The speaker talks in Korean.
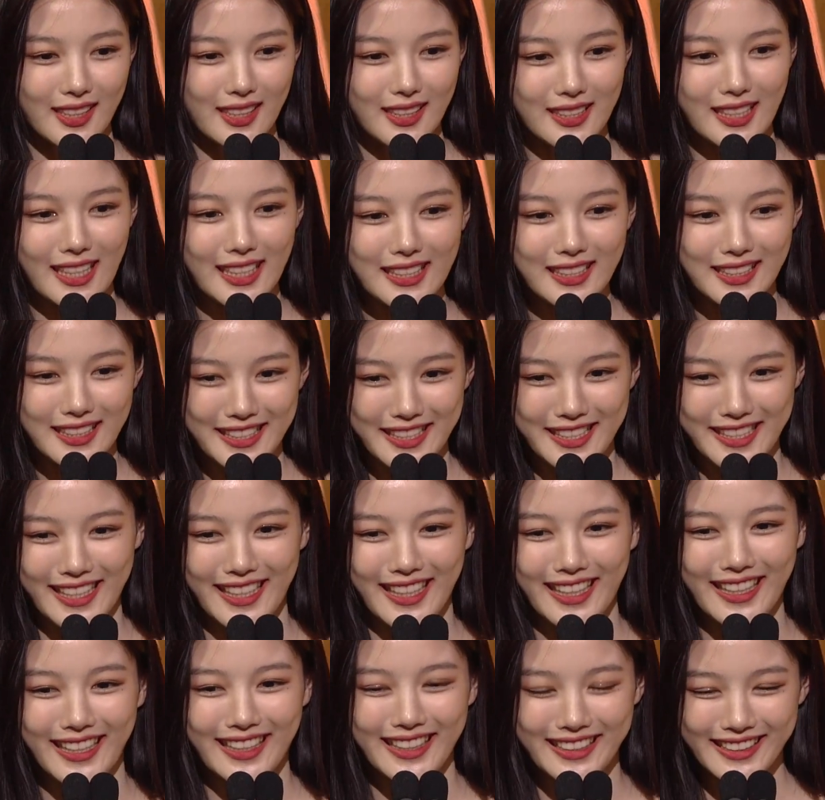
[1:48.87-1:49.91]
사실은
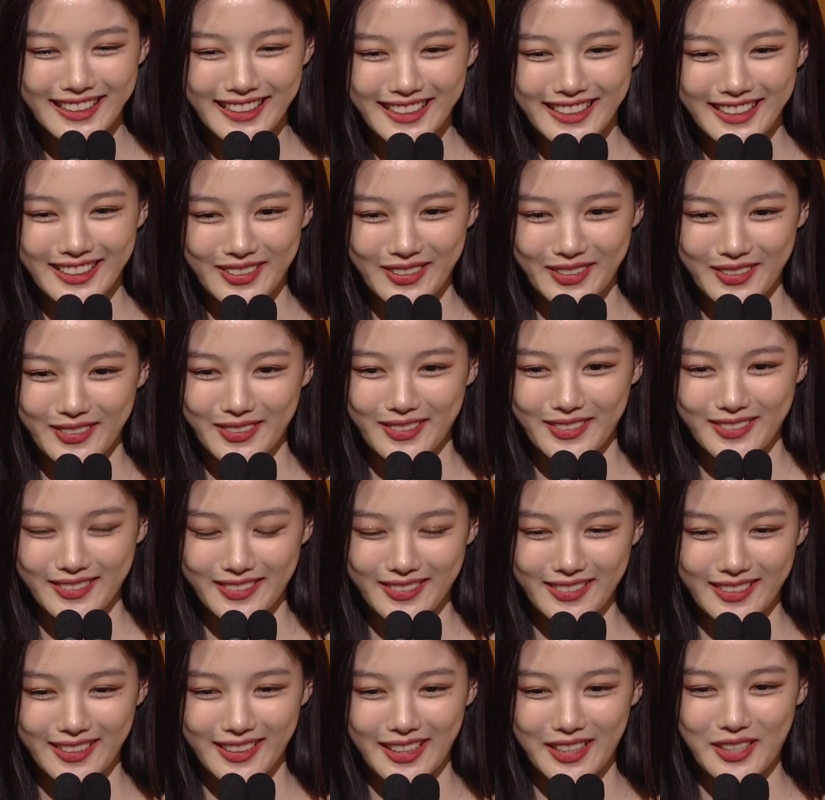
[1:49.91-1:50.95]
제가 어,
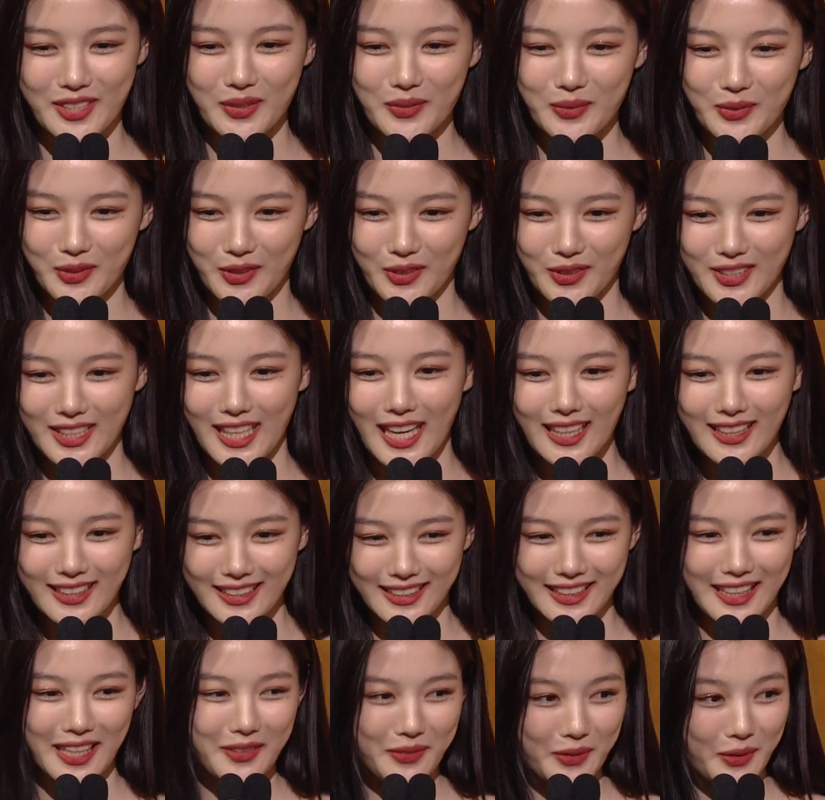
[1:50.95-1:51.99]
예전부터
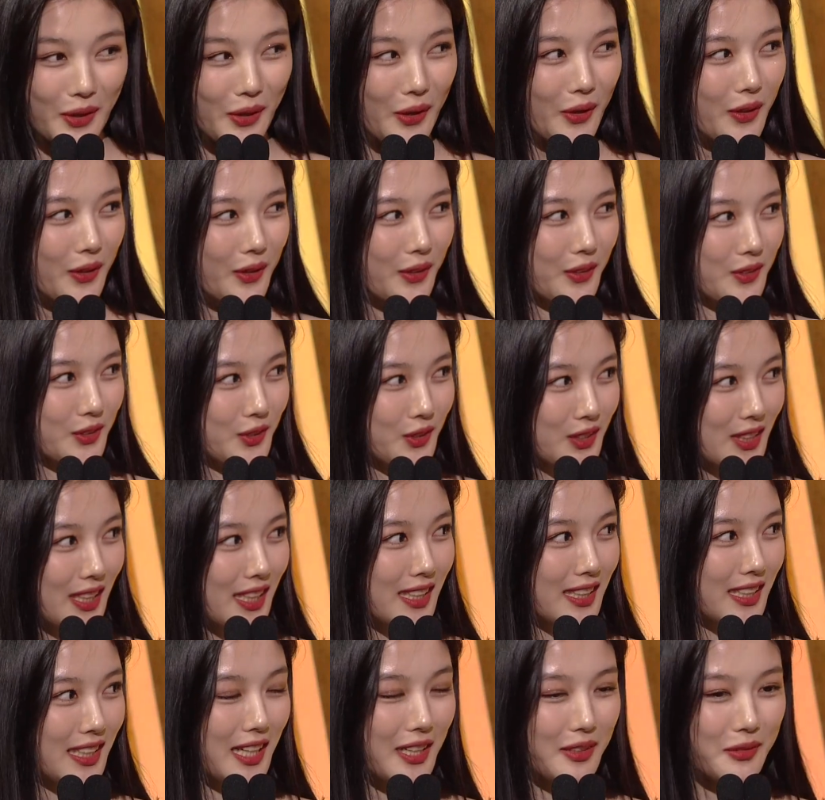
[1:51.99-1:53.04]
상을 타면
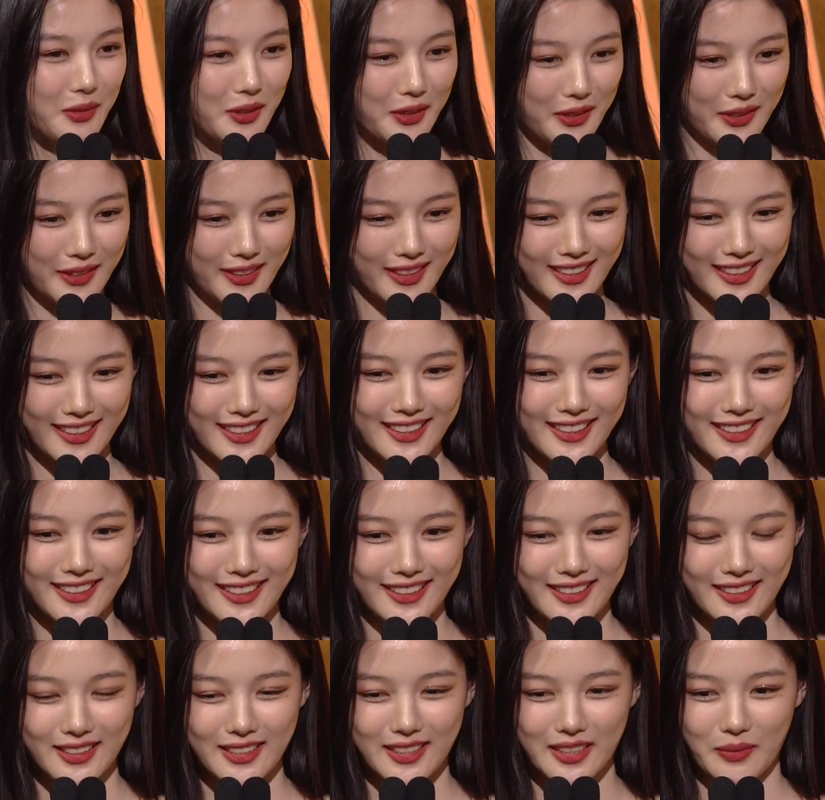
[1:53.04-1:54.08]
수상을 하면
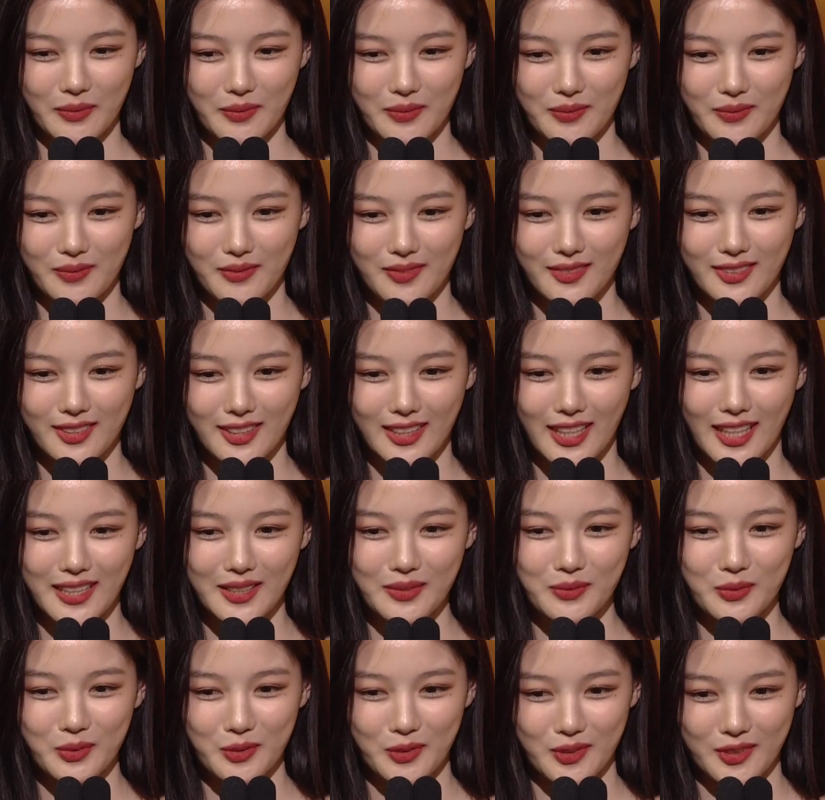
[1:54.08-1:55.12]
이제
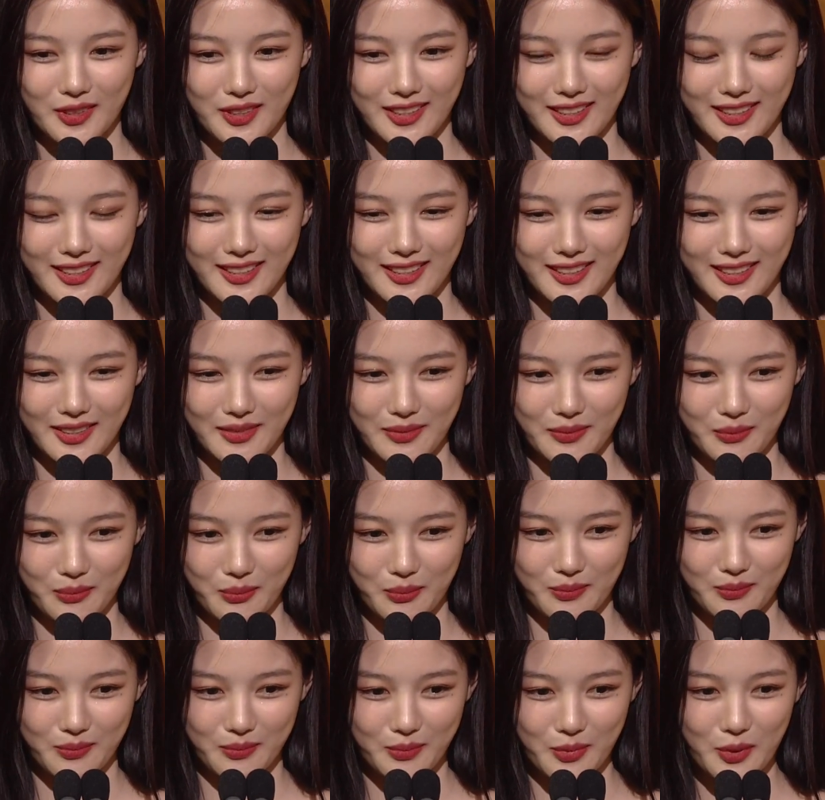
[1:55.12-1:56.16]
다른 분들
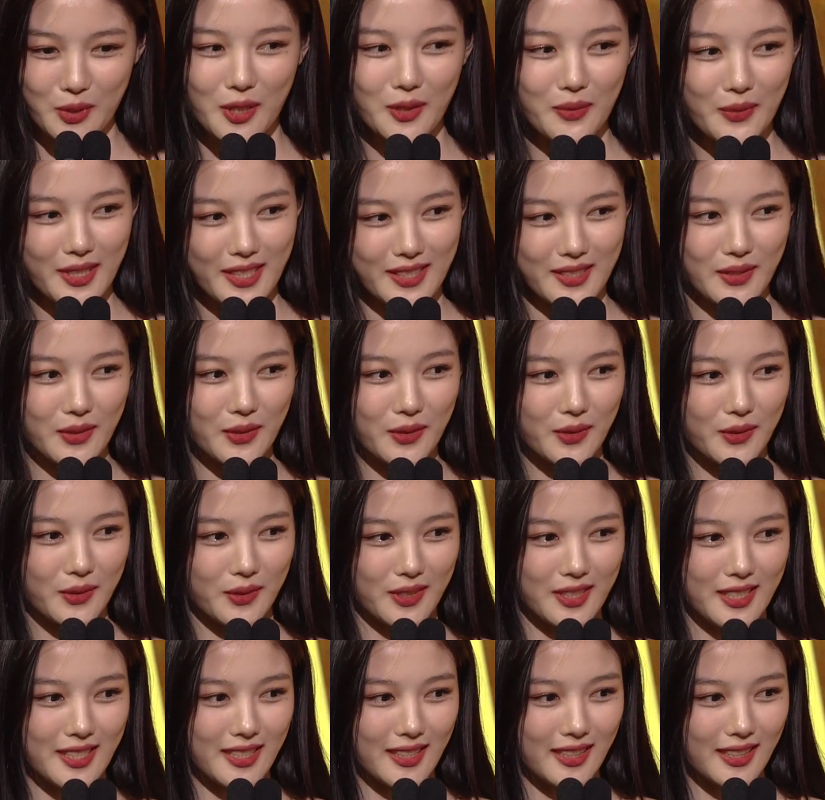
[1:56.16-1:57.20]
포함해서
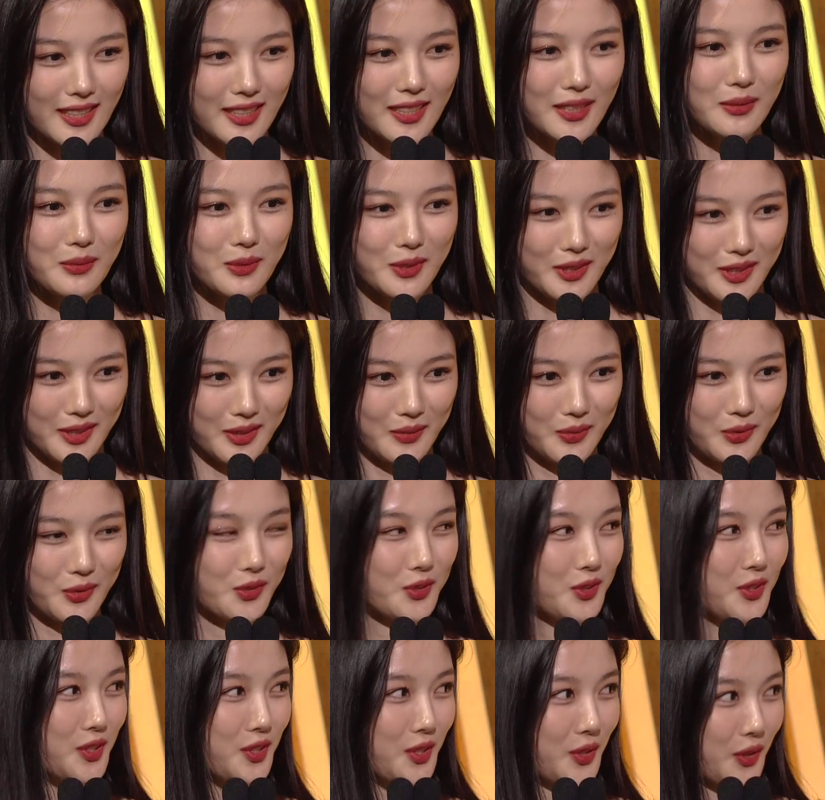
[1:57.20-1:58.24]
이제 이름을
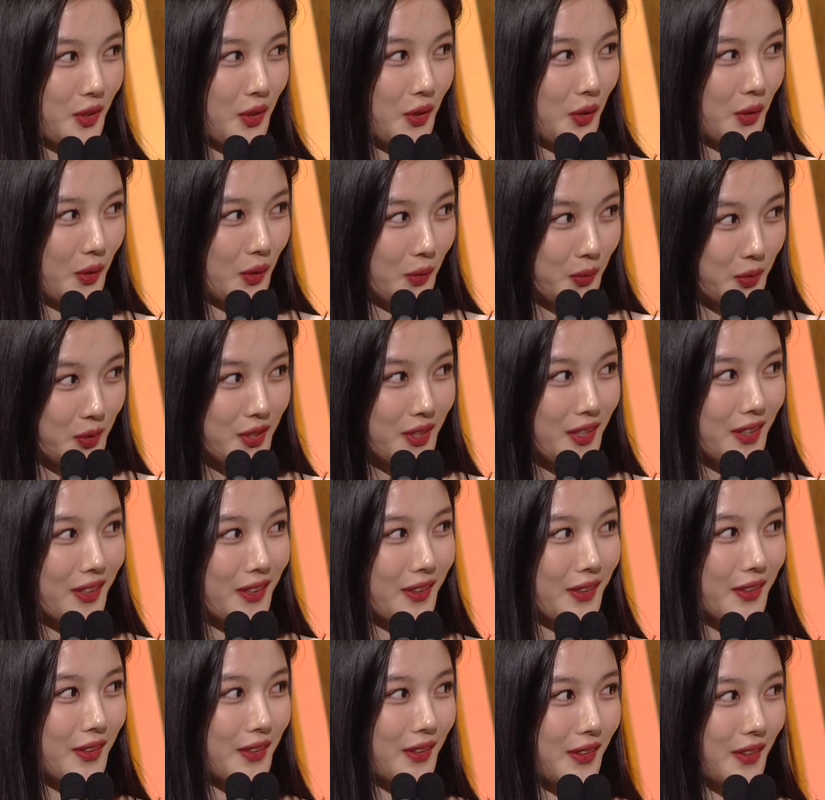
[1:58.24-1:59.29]
부른 적이
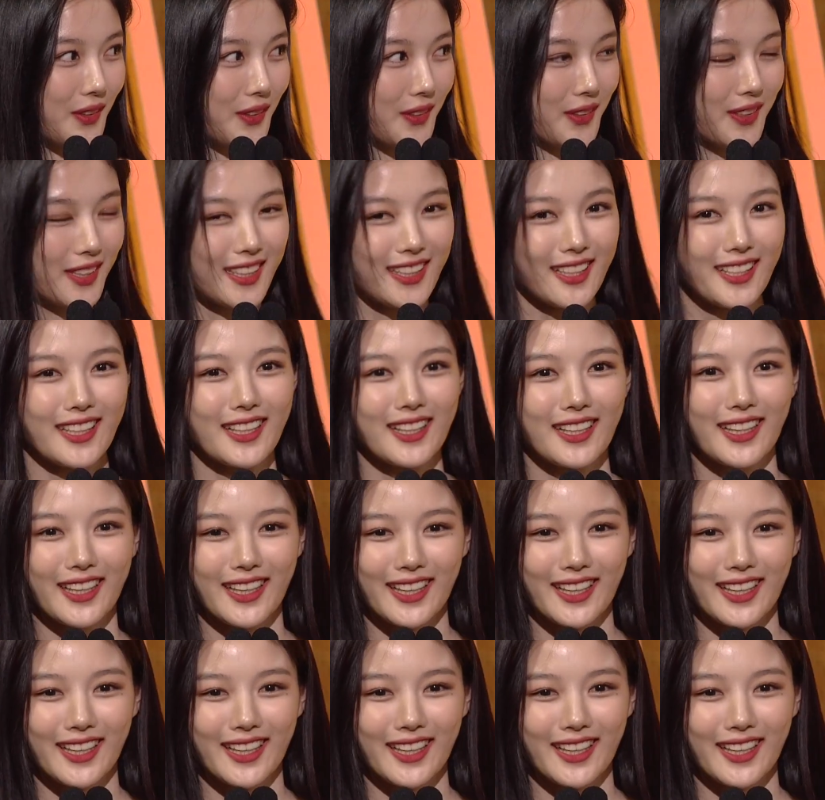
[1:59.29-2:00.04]
없어요. 아 예, 예.